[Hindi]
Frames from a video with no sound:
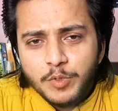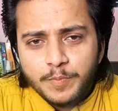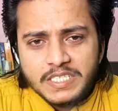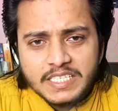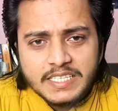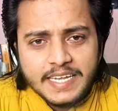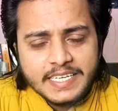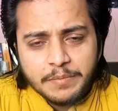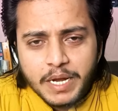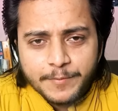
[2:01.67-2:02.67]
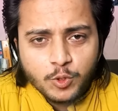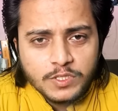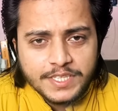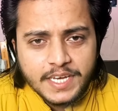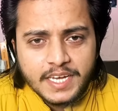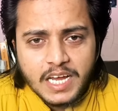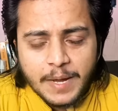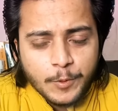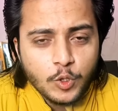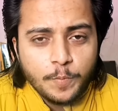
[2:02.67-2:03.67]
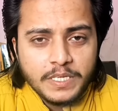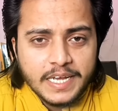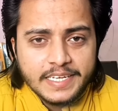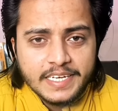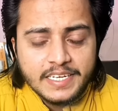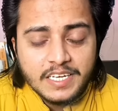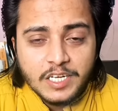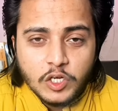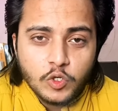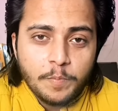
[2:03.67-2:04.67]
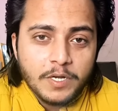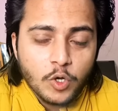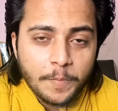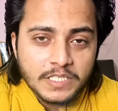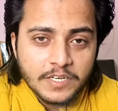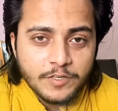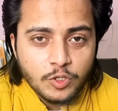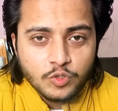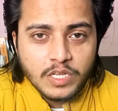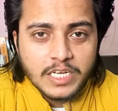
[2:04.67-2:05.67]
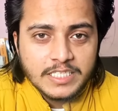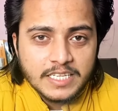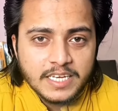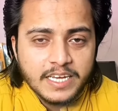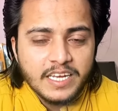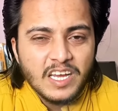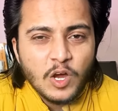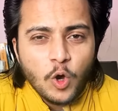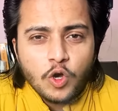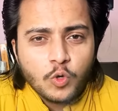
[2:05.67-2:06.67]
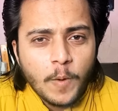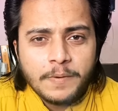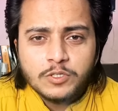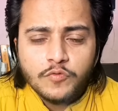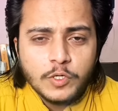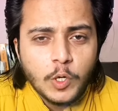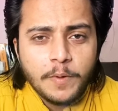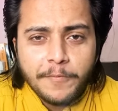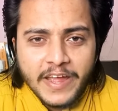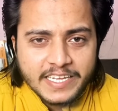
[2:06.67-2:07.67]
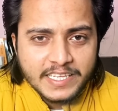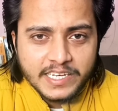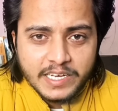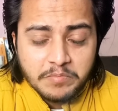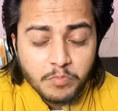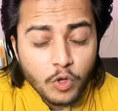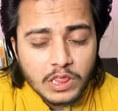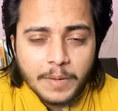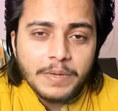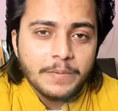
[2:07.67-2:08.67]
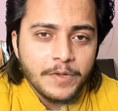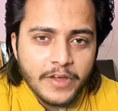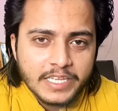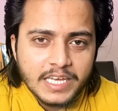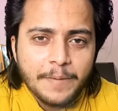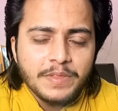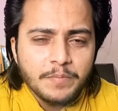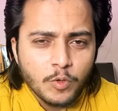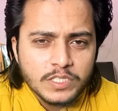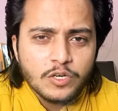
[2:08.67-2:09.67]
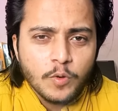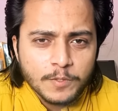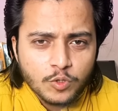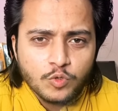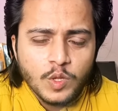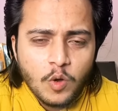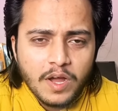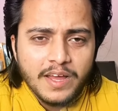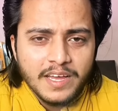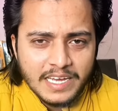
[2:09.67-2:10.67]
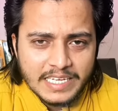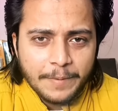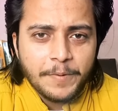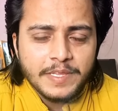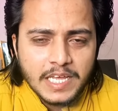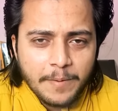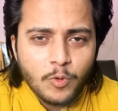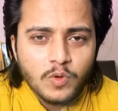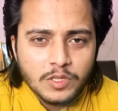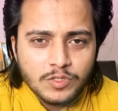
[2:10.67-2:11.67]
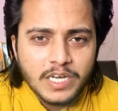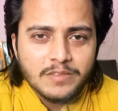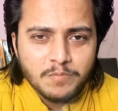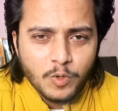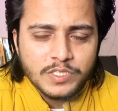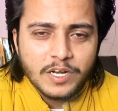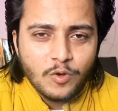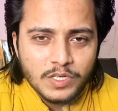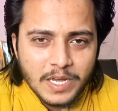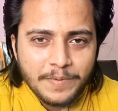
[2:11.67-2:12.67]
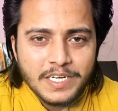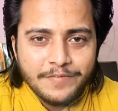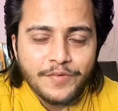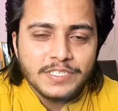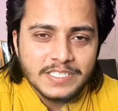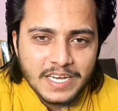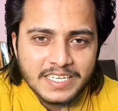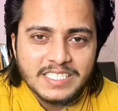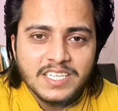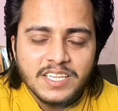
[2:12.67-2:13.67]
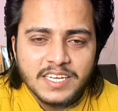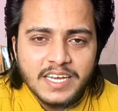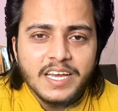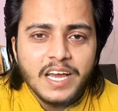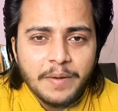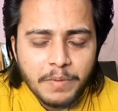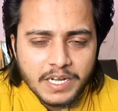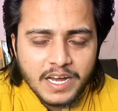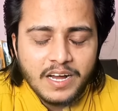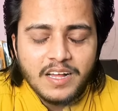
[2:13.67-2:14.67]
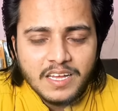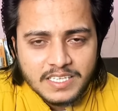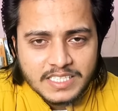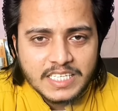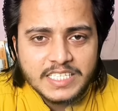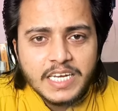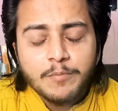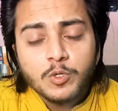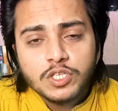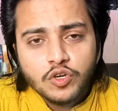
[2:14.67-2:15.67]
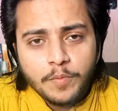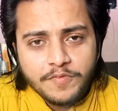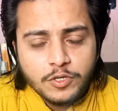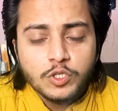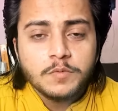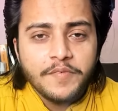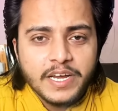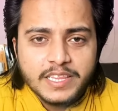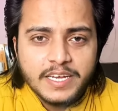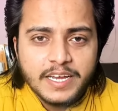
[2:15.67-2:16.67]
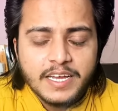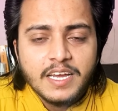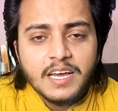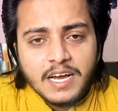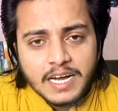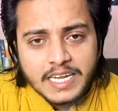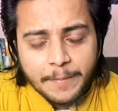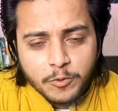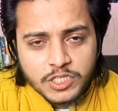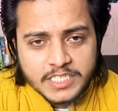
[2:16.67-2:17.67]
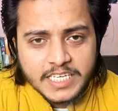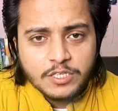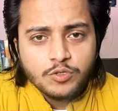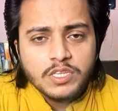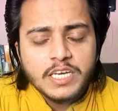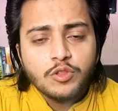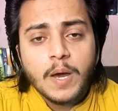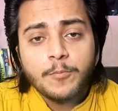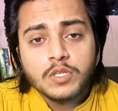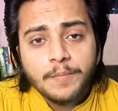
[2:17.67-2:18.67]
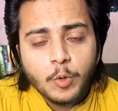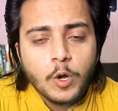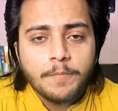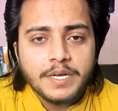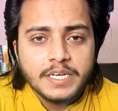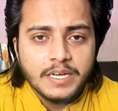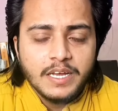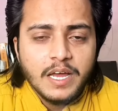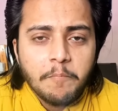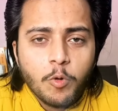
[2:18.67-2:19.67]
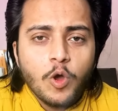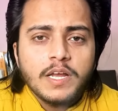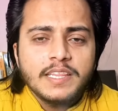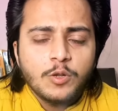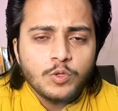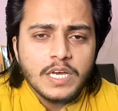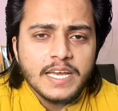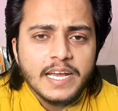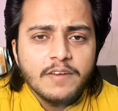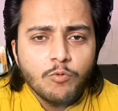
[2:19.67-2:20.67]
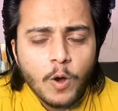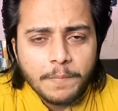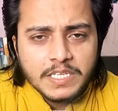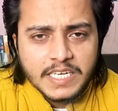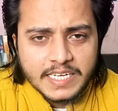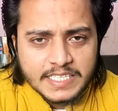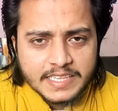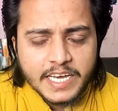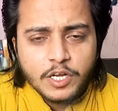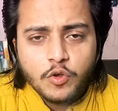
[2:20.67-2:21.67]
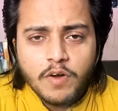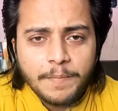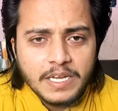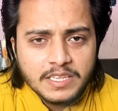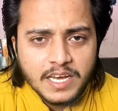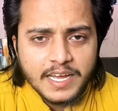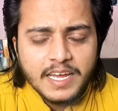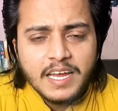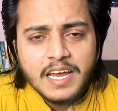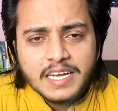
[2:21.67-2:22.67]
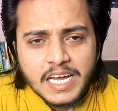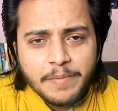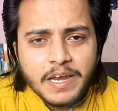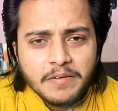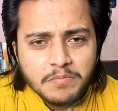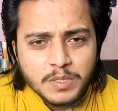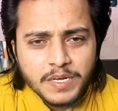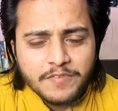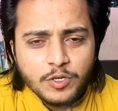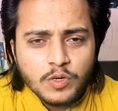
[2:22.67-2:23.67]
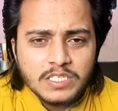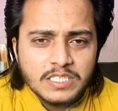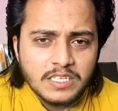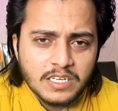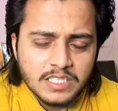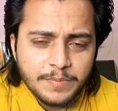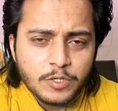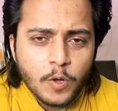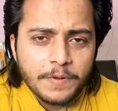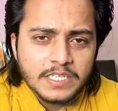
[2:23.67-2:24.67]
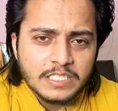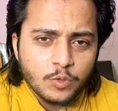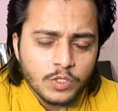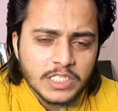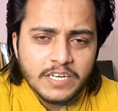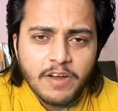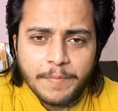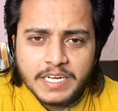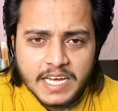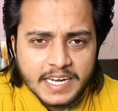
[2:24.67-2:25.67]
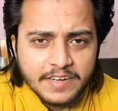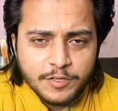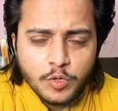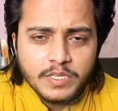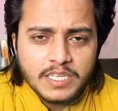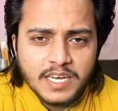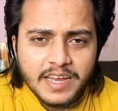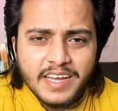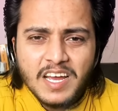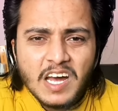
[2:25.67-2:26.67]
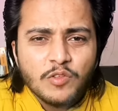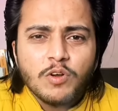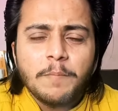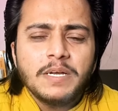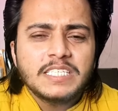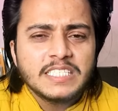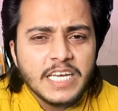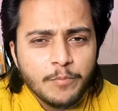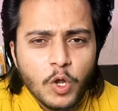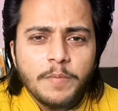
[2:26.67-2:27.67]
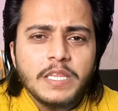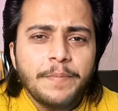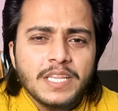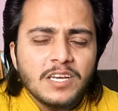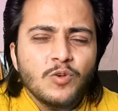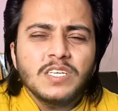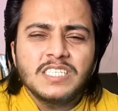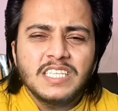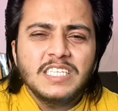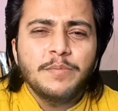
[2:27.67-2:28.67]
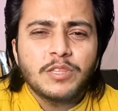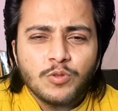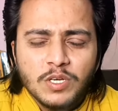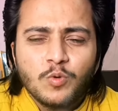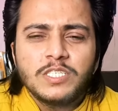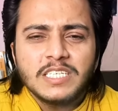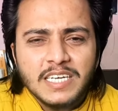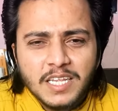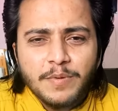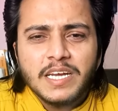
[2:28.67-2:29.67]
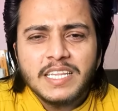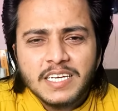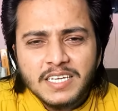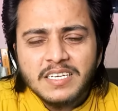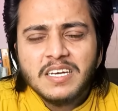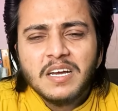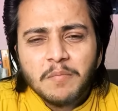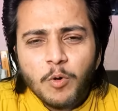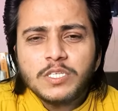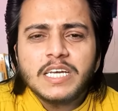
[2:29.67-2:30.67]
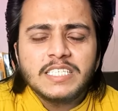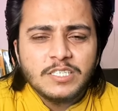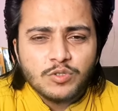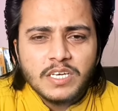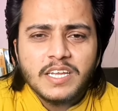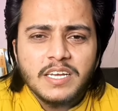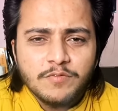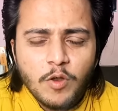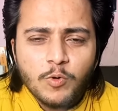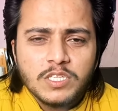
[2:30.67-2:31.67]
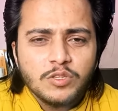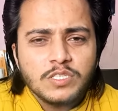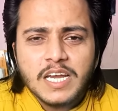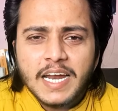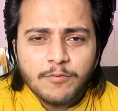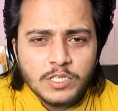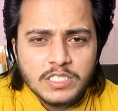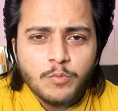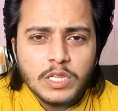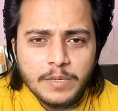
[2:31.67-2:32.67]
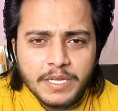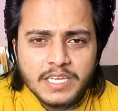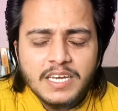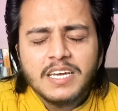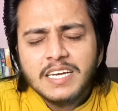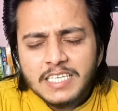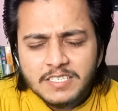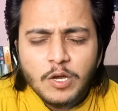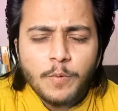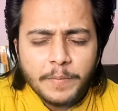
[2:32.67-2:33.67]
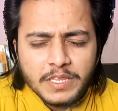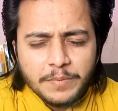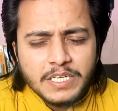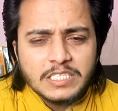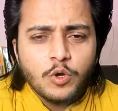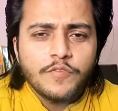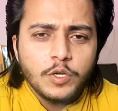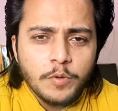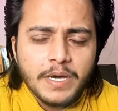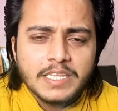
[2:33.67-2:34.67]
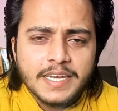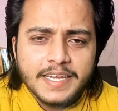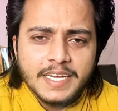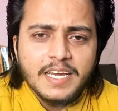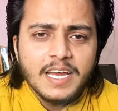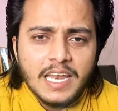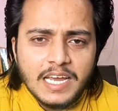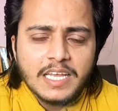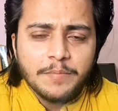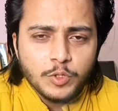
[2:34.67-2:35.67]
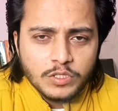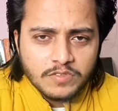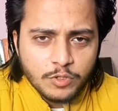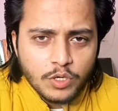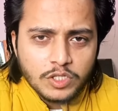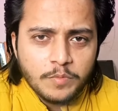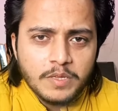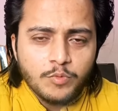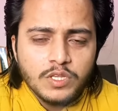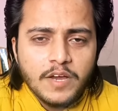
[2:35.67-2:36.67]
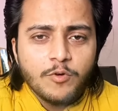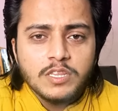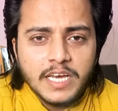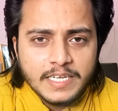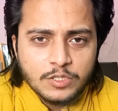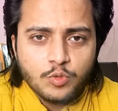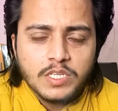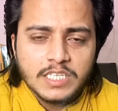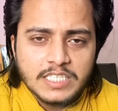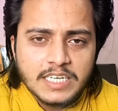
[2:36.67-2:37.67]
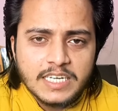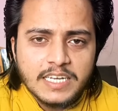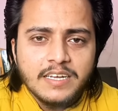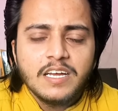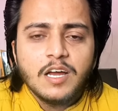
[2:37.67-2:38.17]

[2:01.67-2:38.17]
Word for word: जब यू की तैयारी के बारे में सोचते हैं आप यूट्यूब पर जाएंगे यूट्यूब पर टॉपर्स के वीडियो सुनने लग जाते हैं और टॉपर जो वीडियो में फेंकते हैं बहुत लंबी लंबी फेंकते हैं आपने बहुत सारे टॉपर्स को सुना होगा यहाँ पे मैं नाम लूँगा तो शायद बहुत सारे लोग यहाँ पर डिफेमेशन का केस दे देंगे बट हाँ ये सच्चाई है बहुत सारे टॉपर वीडियोज में फेंकते हैं अगर आपको सच्चाई सुननी है तो आप उनके ब्लॉग पढ़िए ब्लॉग के अंदर होता क्या है कि वो अपनी सारी जानकारी को वहाँ पर लिखता है कई बार जब एक वीडियो किसी जब एक टॉपर किसी कोचिंग के वहाँ पे खड़ा रहकर वीडियो बनाता है तो वो कंप्लीट सच्चाई बोल भी नहीं पाता है क्योंकि सीधी सी बात होती है कोचिंग के अंदर भी कहीं ना कहीं बहुत सारी चीज़ें उसके अंदर इन्वॉल्व होती है तो इसके कारण वो सही से बोल नहीं पाते इसके ऊपर अपन कभी किसी और वीडियो में बात करेंगे लेकिन हम जो इस वीडियो का जो मेन मुद्दा है वो तैयारी की शुरुआत कैसे करनी है